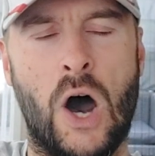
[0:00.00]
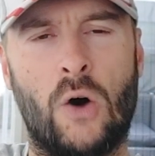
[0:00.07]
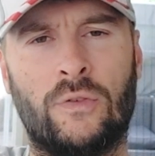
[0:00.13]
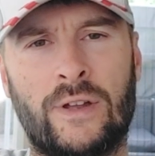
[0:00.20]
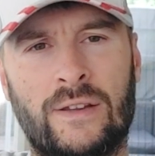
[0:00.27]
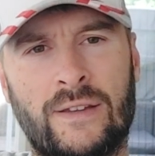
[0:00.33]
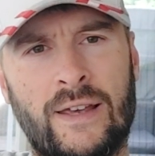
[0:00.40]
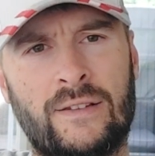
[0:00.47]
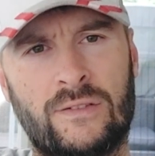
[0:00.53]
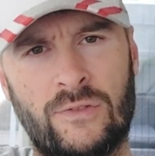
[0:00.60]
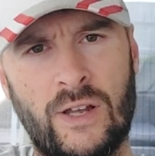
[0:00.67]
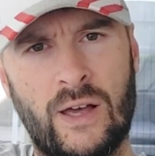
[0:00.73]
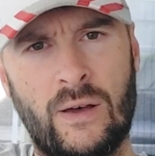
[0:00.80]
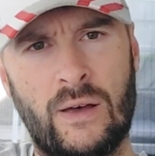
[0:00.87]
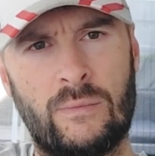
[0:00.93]
auf der 6
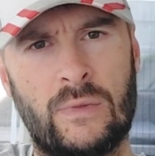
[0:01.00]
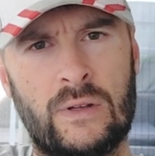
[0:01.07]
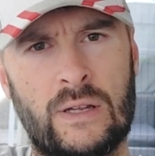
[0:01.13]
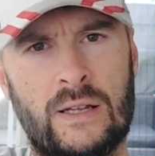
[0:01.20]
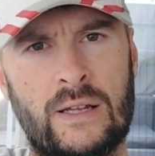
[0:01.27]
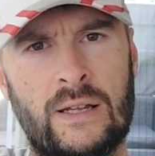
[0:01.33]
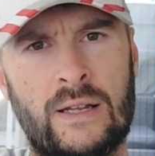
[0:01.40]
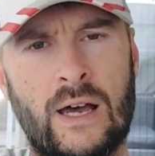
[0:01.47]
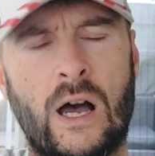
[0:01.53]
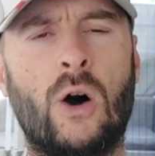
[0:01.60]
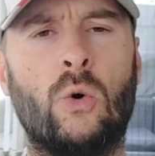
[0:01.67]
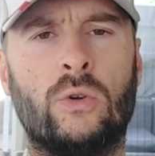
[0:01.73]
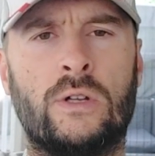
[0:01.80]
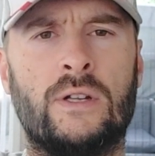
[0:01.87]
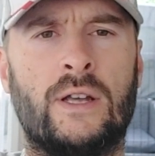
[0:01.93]
wieder äh, in der
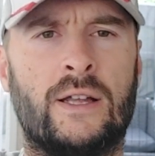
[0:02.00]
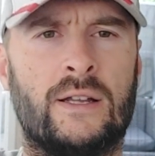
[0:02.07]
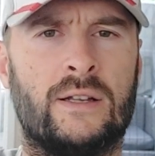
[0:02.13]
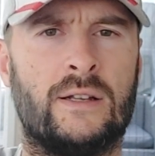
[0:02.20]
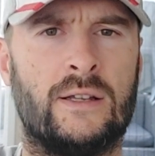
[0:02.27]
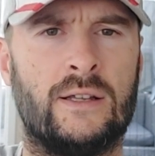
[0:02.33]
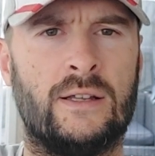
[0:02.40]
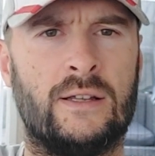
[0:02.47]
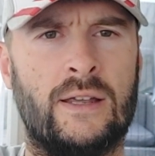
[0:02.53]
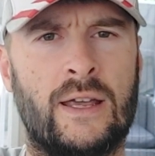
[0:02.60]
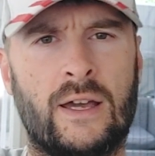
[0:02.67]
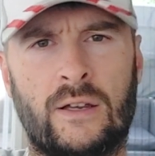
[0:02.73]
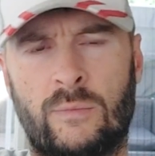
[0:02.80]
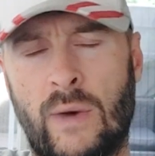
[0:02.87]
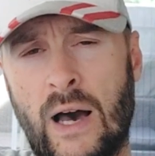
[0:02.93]
Raute dann äh,
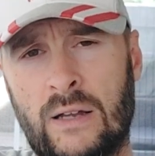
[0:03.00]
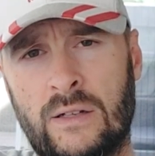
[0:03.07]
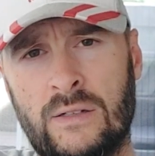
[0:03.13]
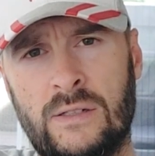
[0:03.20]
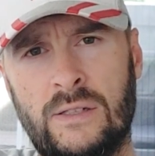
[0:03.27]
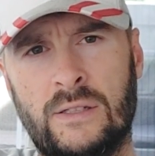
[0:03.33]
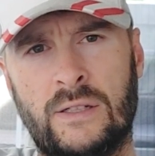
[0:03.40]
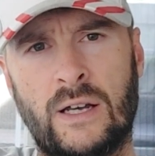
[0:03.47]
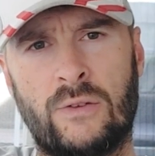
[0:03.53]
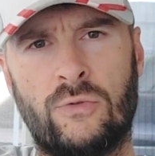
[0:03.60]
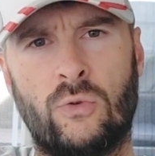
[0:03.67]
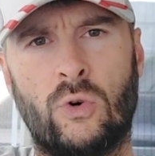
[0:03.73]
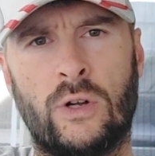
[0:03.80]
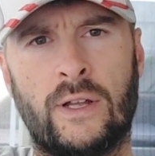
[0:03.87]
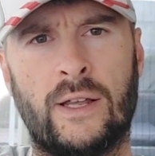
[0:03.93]
Erik Martel,
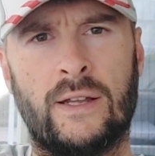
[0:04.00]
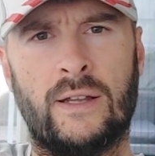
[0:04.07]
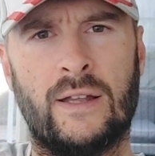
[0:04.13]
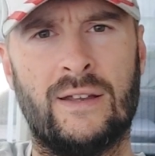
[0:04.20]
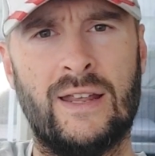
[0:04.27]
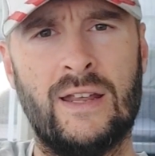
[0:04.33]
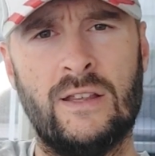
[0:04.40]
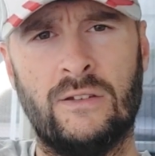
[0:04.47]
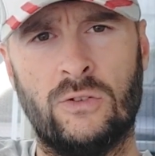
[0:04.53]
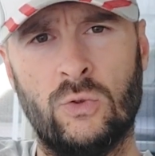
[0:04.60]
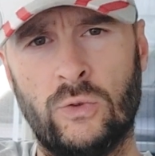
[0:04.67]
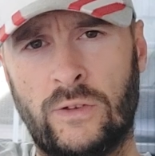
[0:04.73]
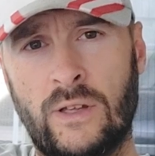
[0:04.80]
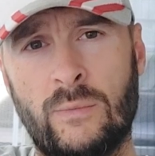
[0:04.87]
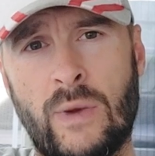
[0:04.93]
davor dann Dennis
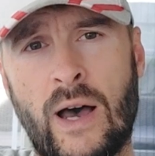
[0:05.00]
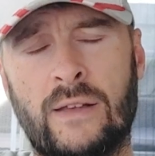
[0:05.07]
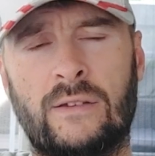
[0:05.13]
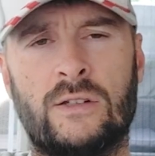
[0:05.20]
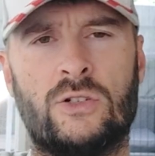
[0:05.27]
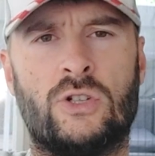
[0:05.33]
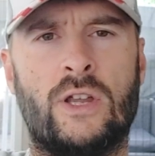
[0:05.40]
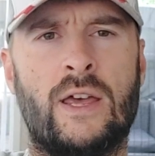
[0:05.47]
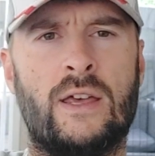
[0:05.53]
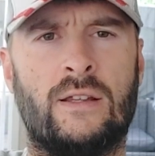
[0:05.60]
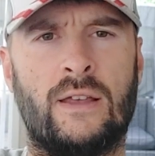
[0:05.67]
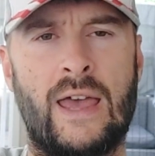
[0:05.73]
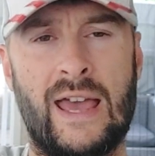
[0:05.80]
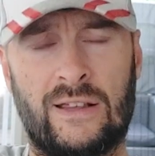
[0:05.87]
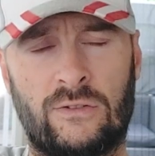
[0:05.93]
Hussein Basic,
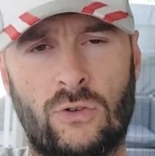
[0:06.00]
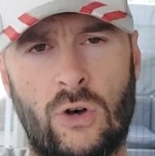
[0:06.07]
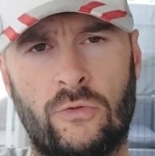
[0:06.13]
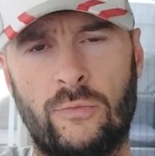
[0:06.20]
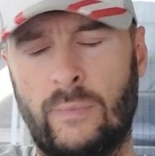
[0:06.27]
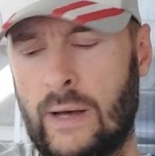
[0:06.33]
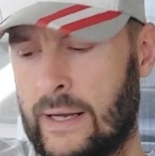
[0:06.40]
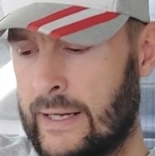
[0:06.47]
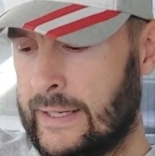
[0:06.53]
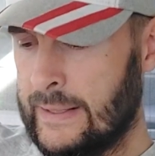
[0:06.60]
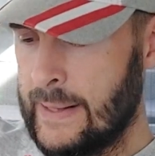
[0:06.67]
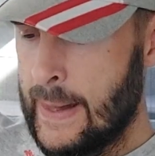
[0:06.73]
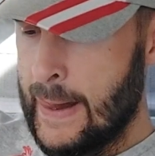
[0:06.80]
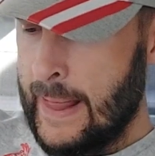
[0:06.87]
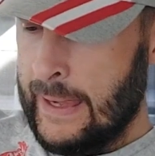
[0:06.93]
der
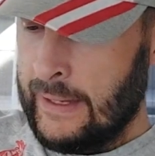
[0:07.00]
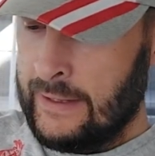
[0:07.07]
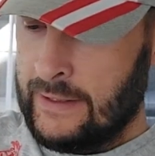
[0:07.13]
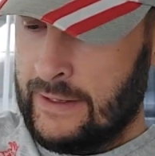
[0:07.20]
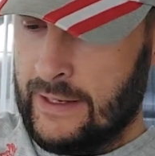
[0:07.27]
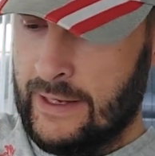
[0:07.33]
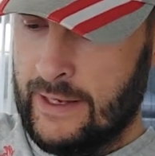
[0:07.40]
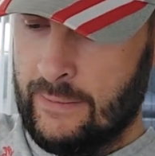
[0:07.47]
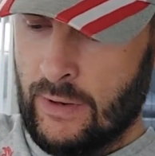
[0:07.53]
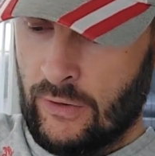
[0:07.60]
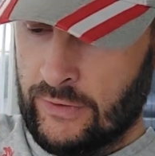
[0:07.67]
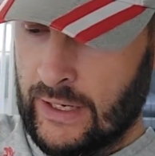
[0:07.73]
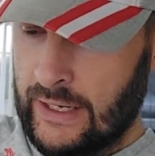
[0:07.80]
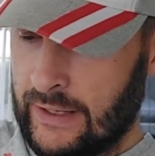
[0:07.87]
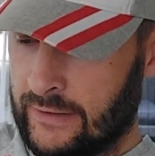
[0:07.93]
Ex-Offenbacher. Ähm,
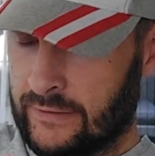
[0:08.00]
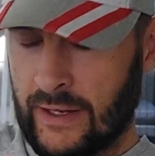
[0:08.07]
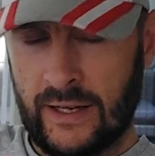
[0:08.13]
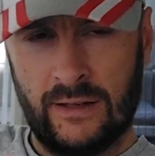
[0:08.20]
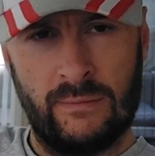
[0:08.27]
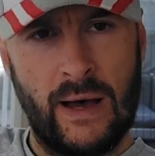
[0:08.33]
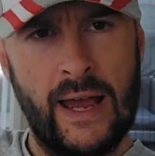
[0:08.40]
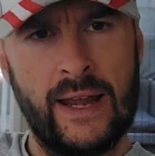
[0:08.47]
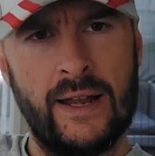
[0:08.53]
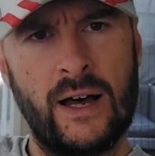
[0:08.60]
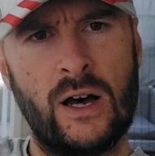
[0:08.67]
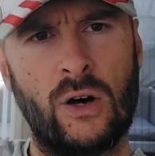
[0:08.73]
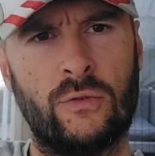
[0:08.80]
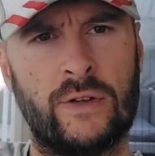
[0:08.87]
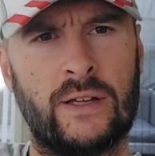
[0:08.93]
auf der linken Seite
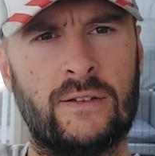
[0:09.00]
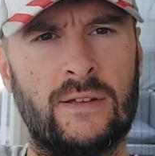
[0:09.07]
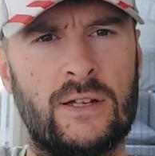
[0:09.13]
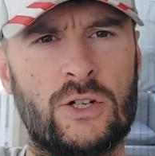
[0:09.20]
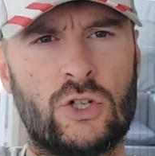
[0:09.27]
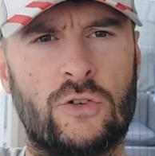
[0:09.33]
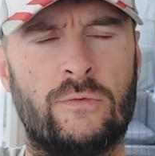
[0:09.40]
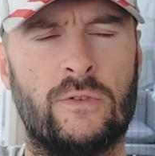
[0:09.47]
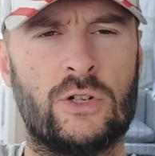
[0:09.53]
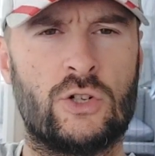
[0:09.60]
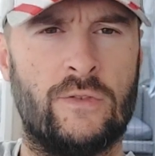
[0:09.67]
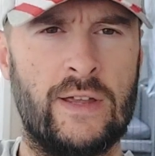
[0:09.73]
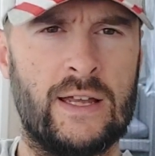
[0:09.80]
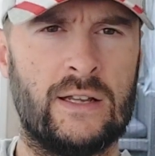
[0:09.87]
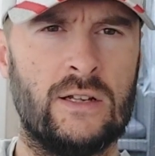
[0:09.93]
meiner, auf der 10
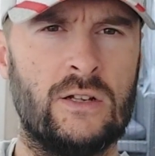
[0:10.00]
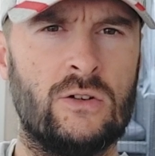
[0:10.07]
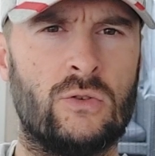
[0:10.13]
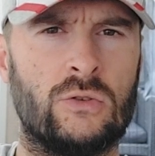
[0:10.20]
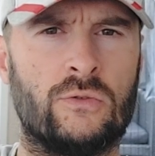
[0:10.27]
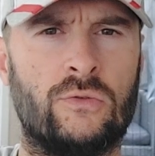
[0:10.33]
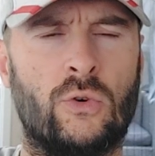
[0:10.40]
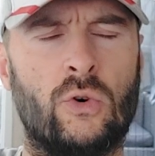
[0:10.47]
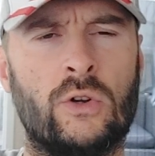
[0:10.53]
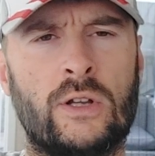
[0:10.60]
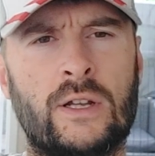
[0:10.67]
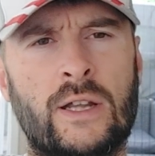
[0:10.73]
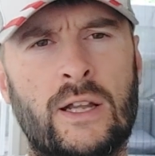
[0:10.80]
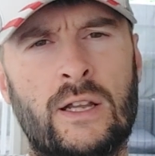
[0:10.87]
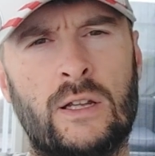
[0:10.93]
Schwerten und
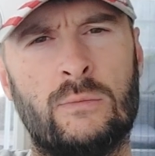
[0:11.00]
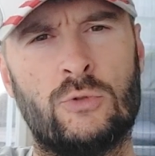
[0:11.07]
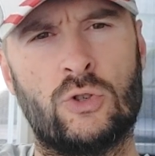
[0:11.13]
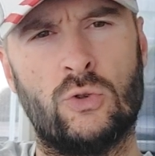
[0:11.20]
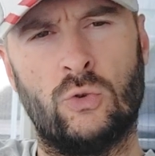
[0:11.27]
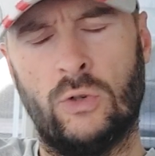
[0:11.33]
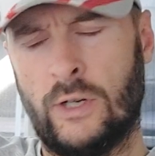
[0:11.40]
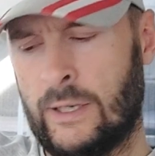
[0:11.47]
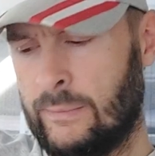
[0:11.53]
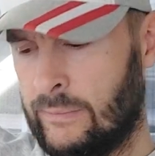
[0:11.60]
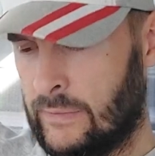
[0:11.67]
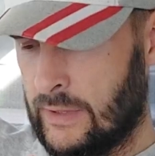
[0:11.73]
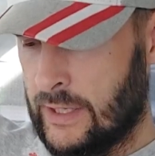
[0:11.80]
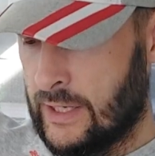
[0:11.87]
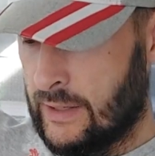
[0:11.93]
vorne dann im
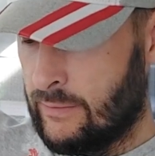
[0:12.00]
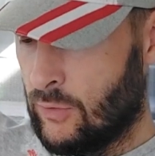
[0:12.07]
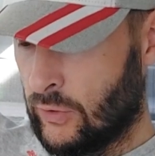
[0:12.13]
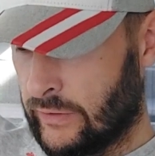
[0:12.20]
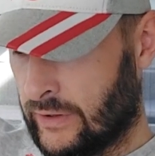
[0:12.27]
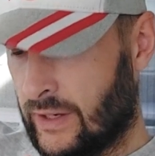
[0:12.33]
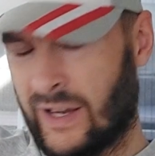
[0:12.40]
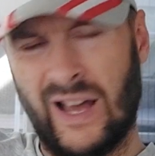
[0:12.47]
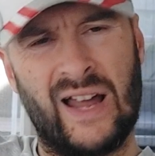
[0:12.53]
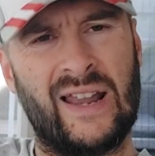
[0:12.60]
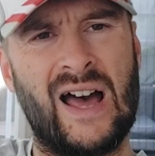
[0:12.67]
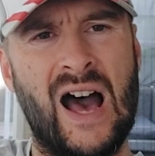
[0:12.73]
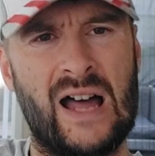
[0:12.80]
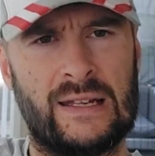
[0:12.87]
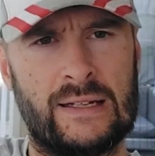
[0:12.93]
Sturm ähm, unsere
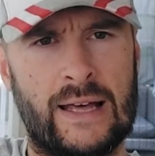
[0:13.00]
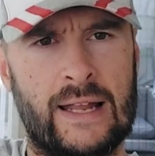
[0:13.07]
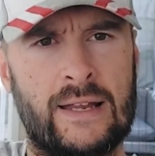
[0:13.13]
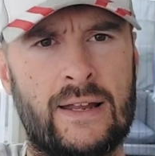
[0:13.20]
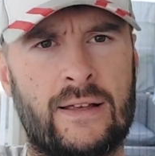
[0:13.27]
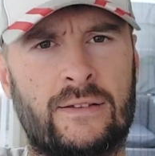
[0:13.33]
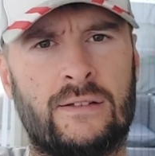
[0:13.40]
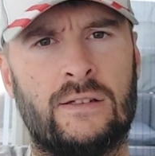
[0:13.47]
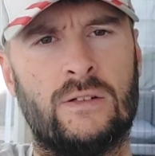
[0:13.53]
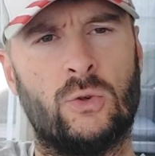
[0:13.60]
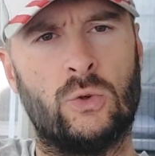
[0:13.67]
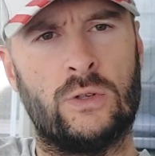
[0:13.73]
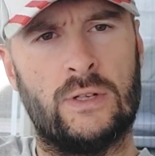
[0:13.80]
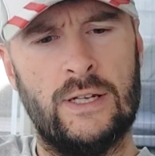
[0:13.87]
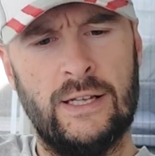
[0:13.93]
Granaten Andersen
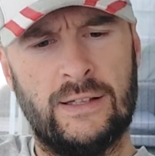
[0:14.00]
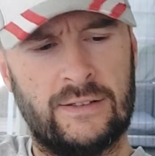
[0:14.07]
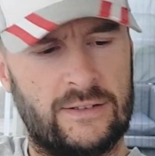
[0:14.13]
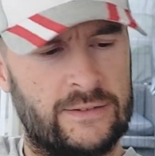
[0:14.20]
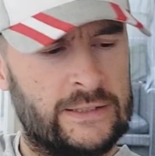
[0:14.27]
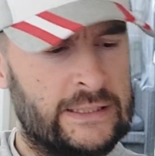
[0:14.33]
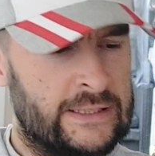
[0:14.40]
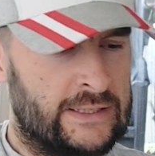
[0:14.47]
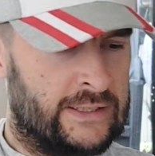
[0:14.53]
und Dietz.